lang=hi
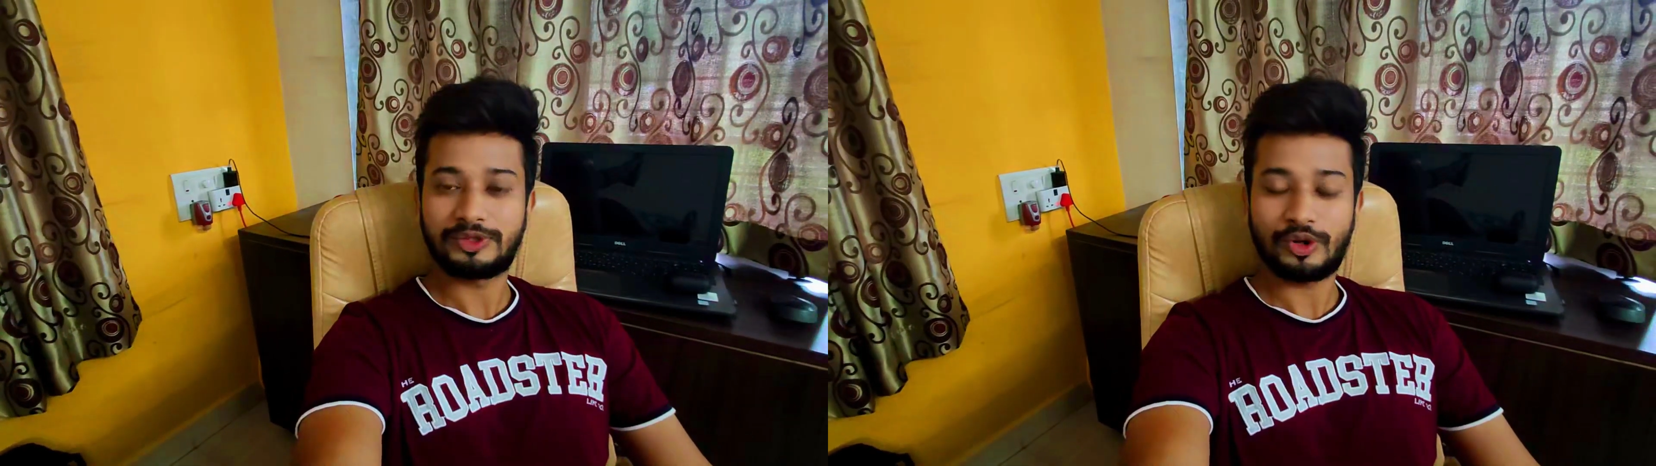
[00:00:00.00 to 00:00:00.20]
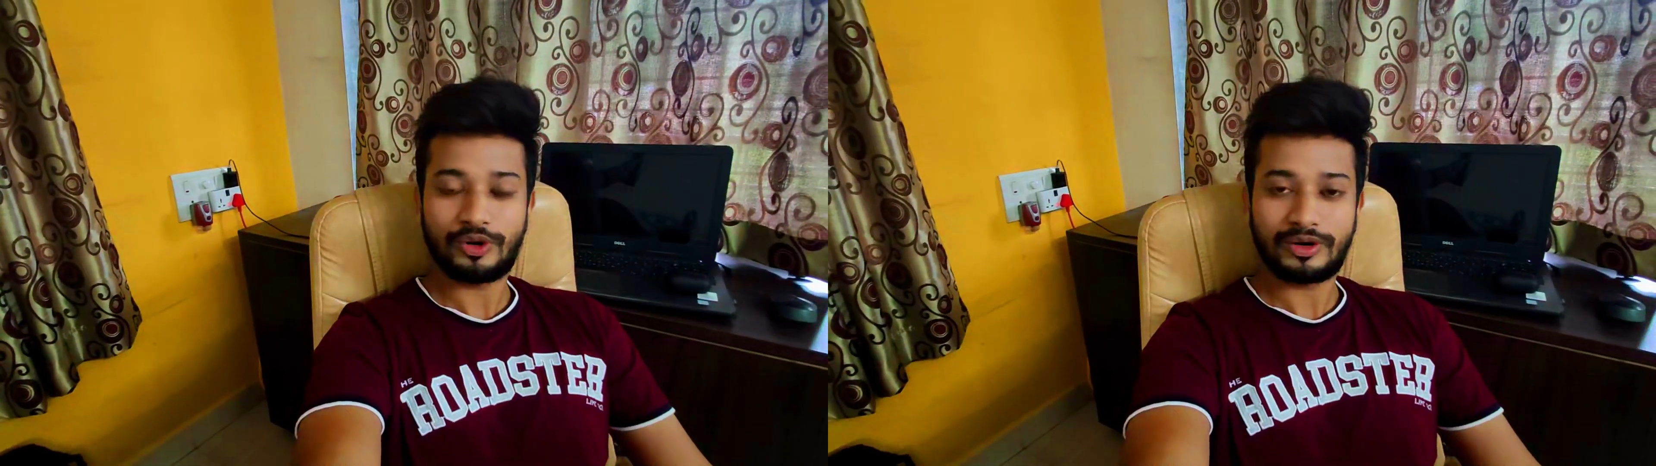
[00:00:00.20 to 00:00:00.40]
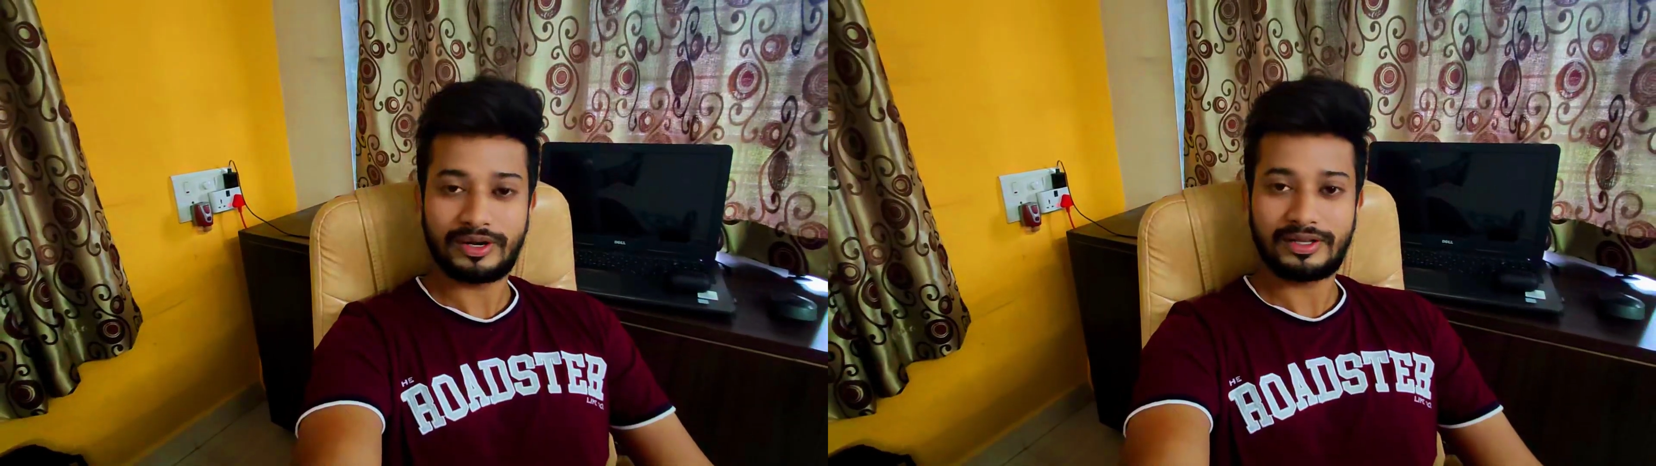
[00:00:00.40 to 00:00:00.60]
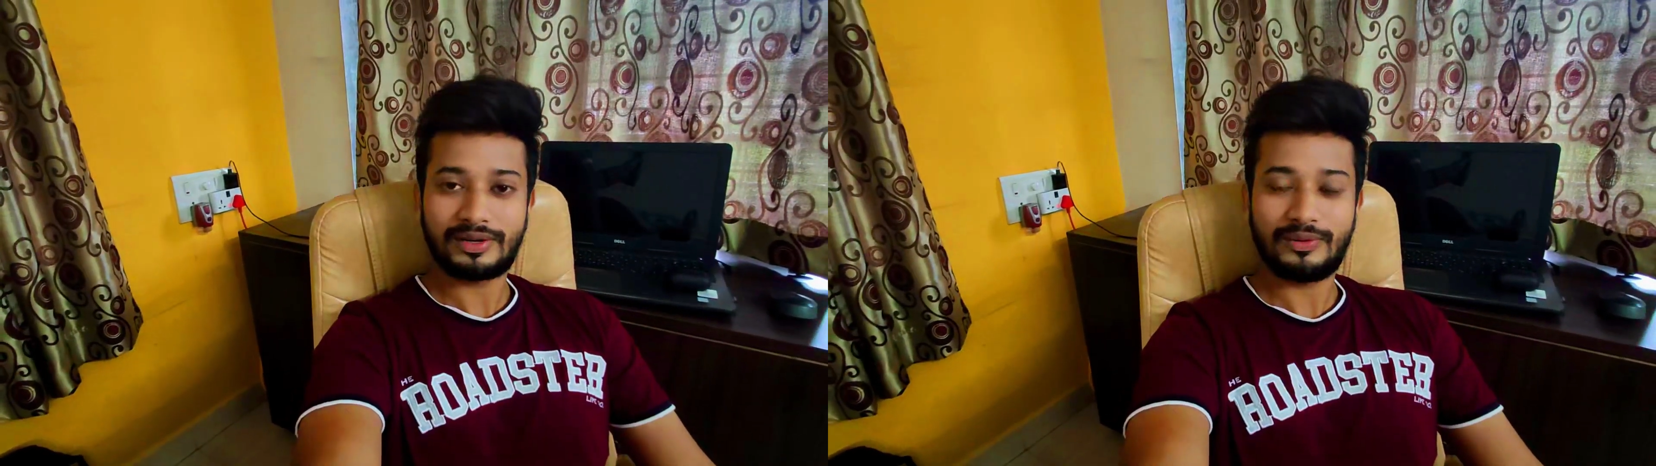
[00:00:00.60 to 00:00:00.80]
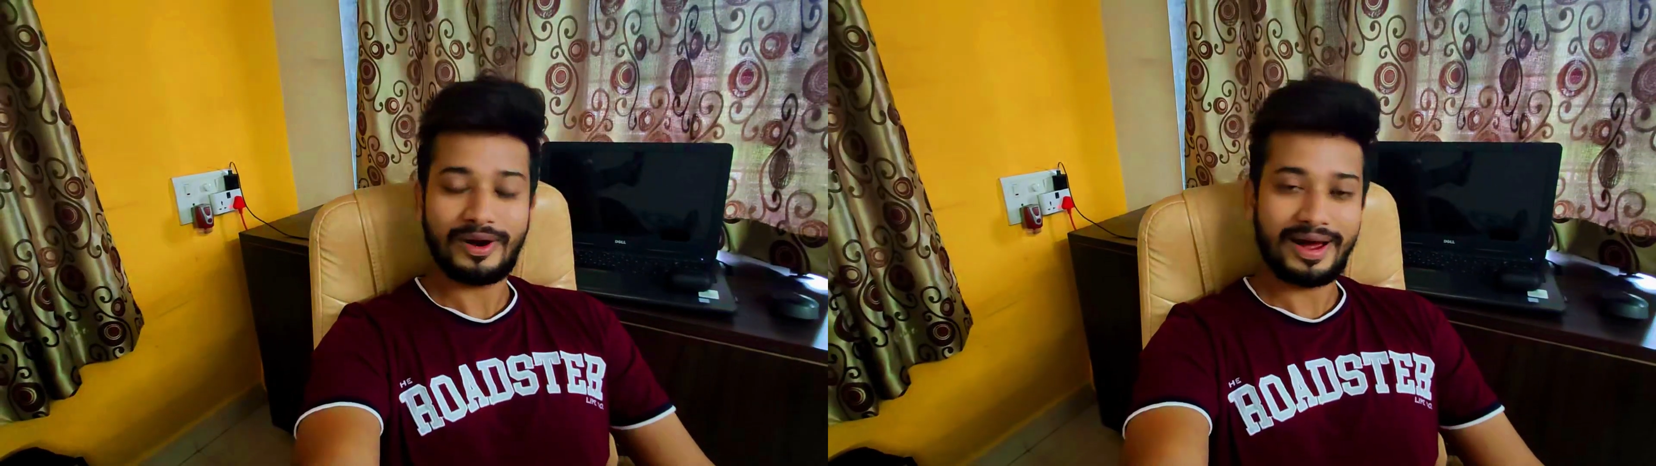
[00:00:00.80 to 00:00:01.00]
जो ऑर्डर किया
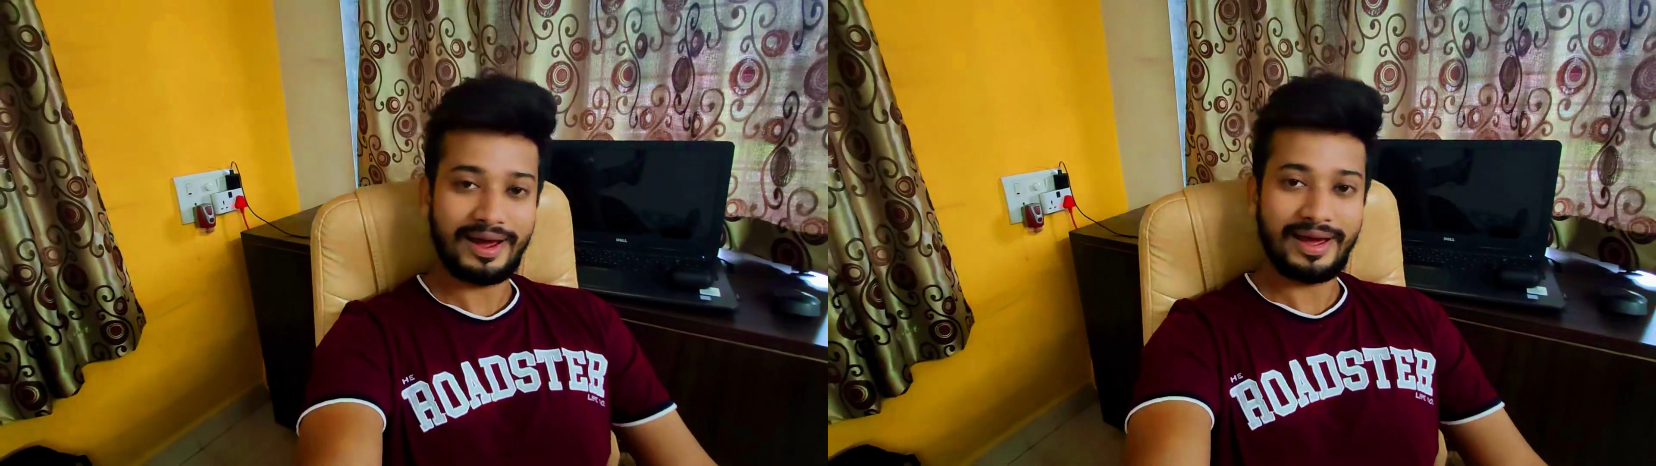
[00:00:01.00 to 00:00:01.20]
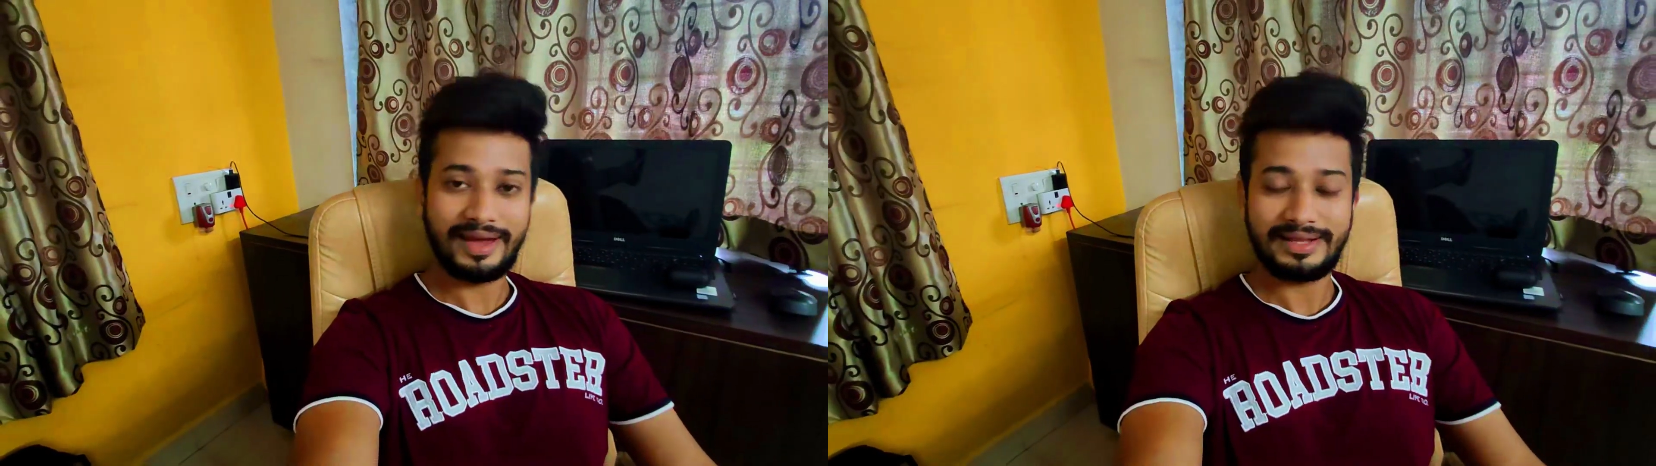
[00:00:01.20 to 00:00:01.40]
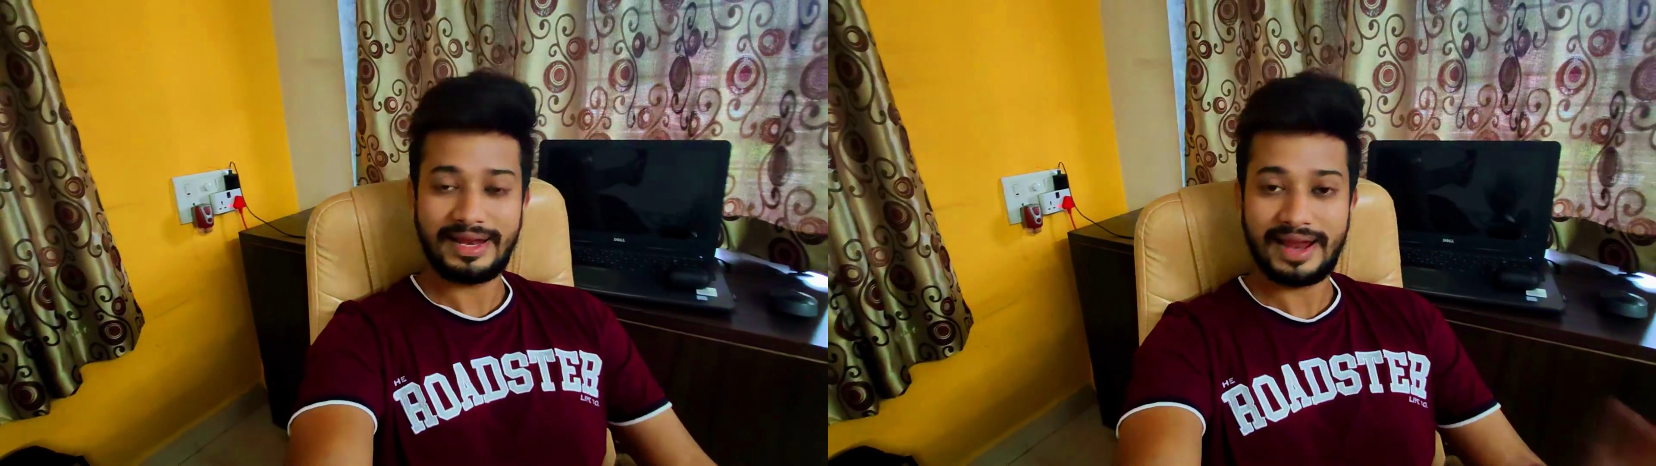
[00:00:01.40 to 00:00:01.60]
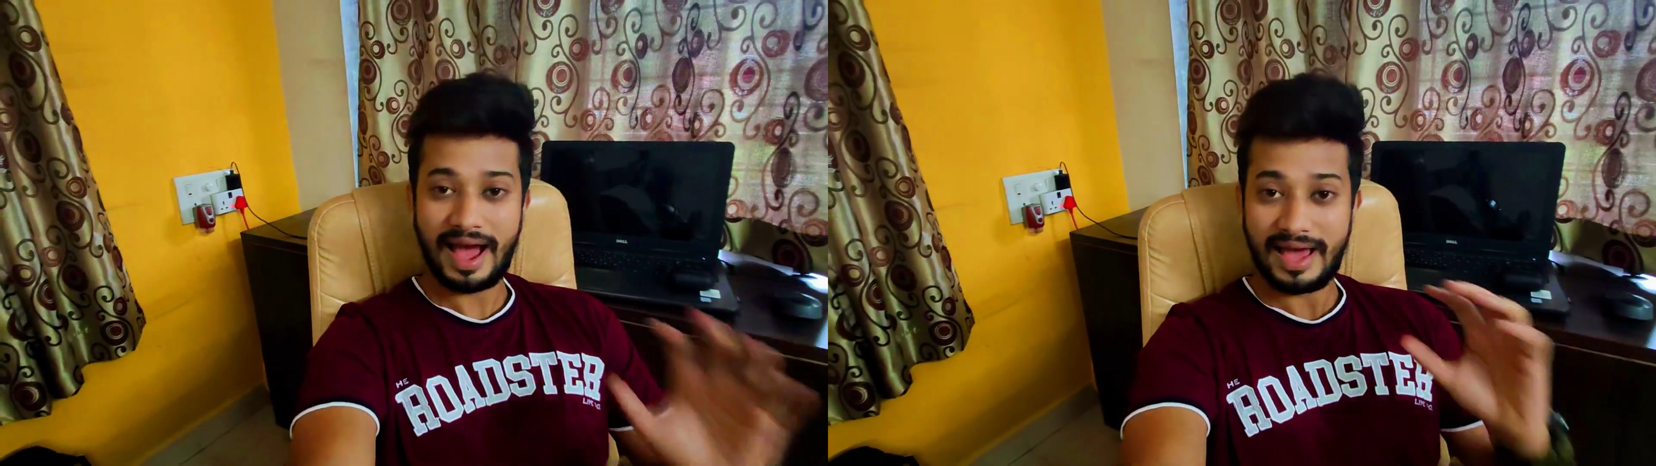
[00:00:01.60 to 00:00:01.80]
था वो आया देन